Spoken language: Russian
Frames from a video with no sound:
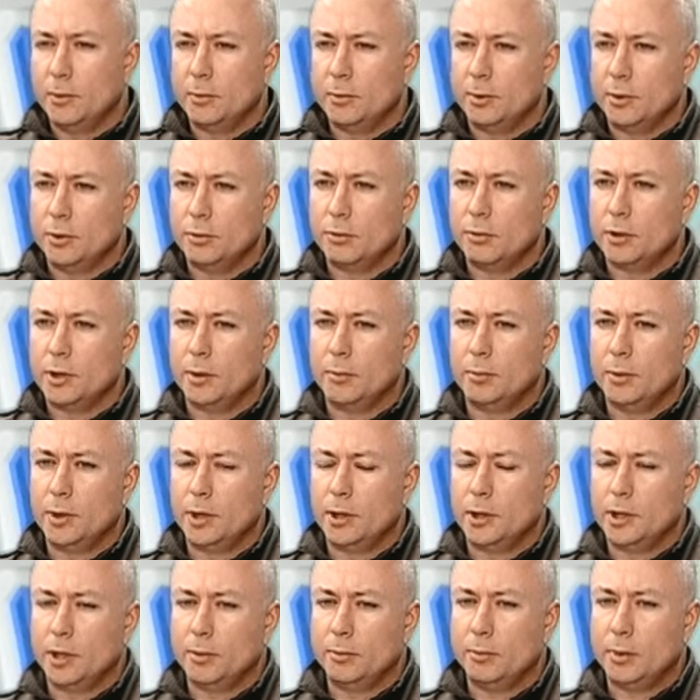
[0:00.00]
придут
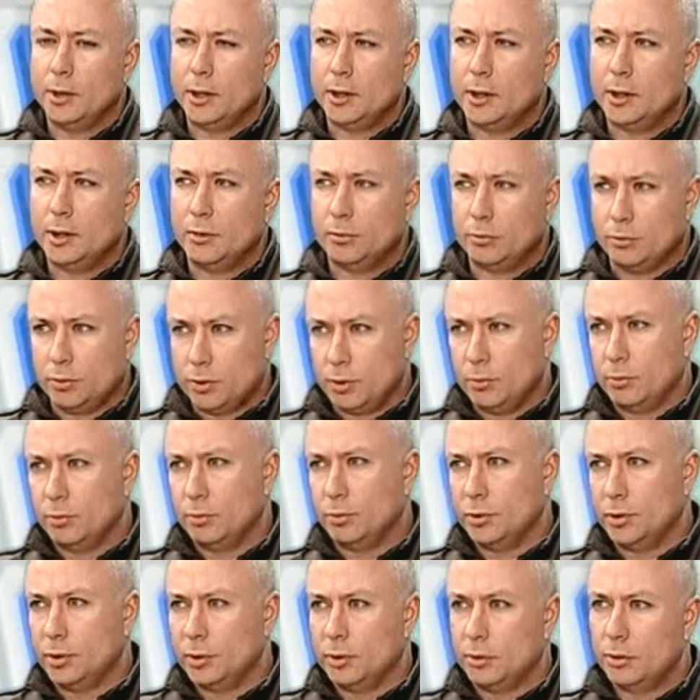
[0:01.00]
опять ребята, и уже
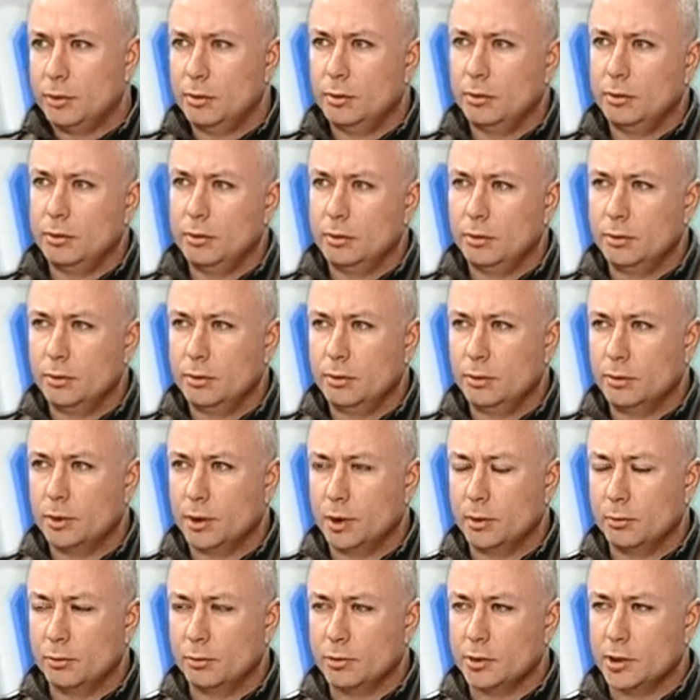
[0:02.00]
будет
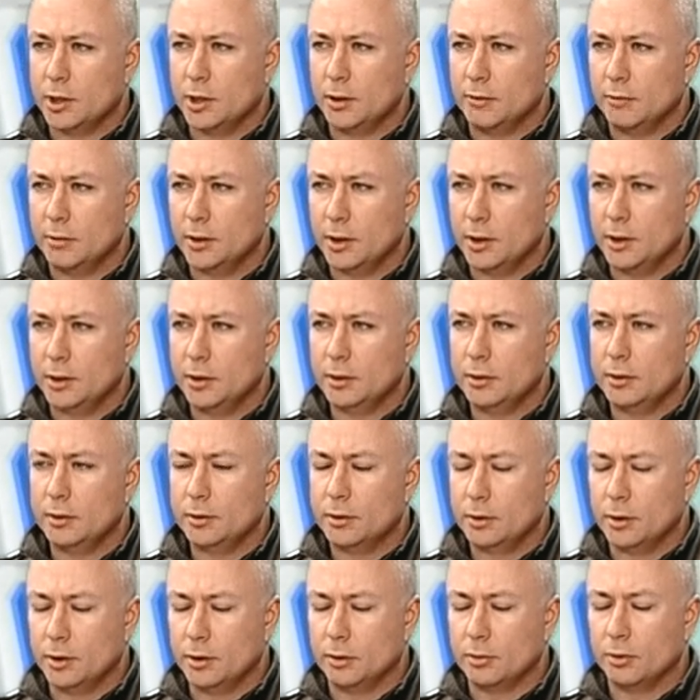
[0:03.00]
кому заливать
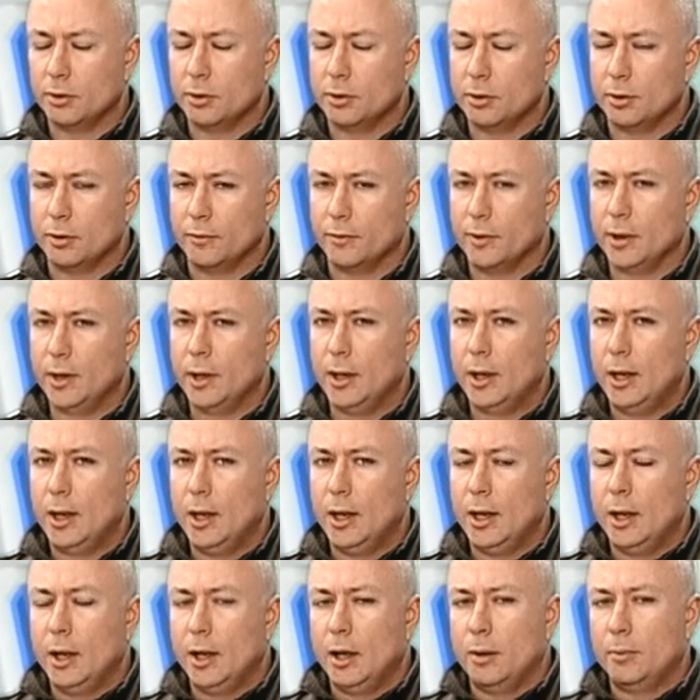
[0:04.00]
эту кровь.
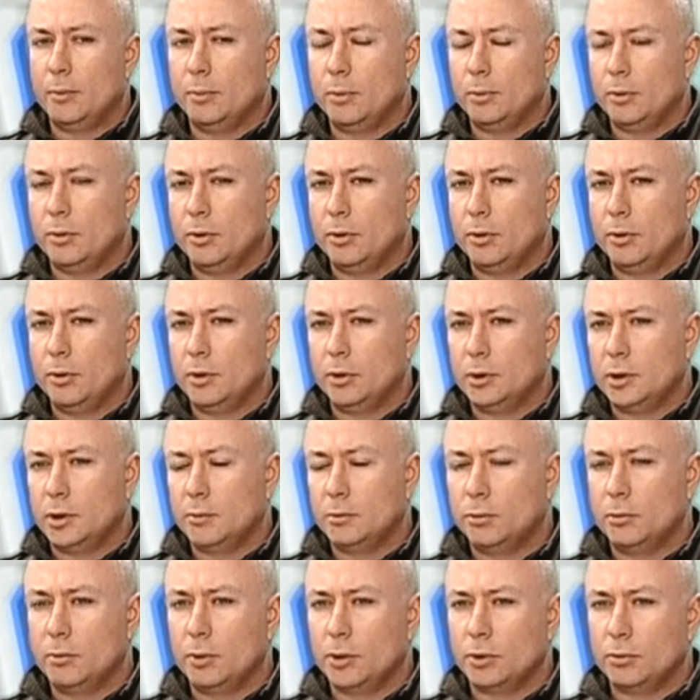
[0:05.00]
По
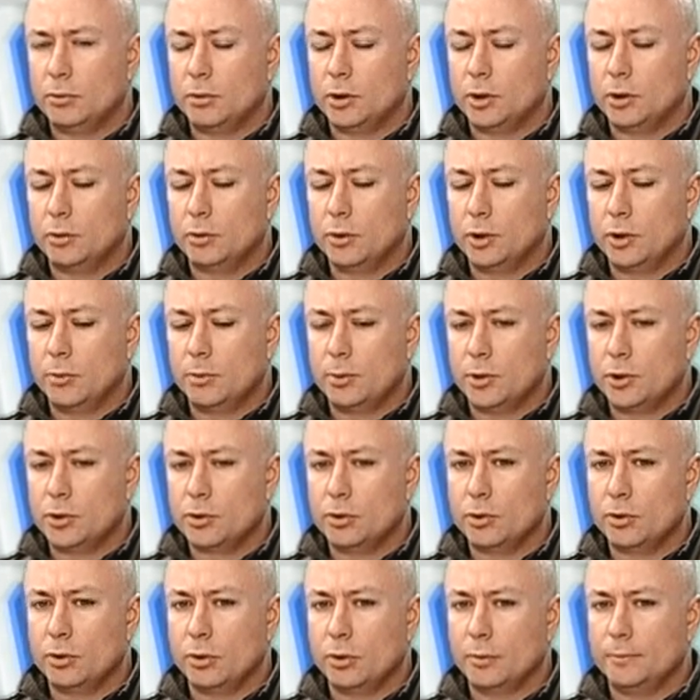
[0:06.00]
тому борту, который
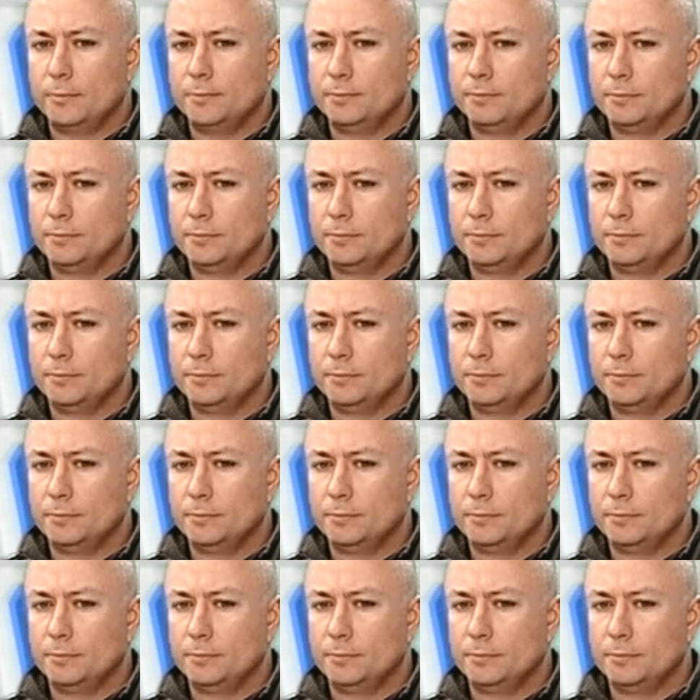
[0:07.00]
пришел,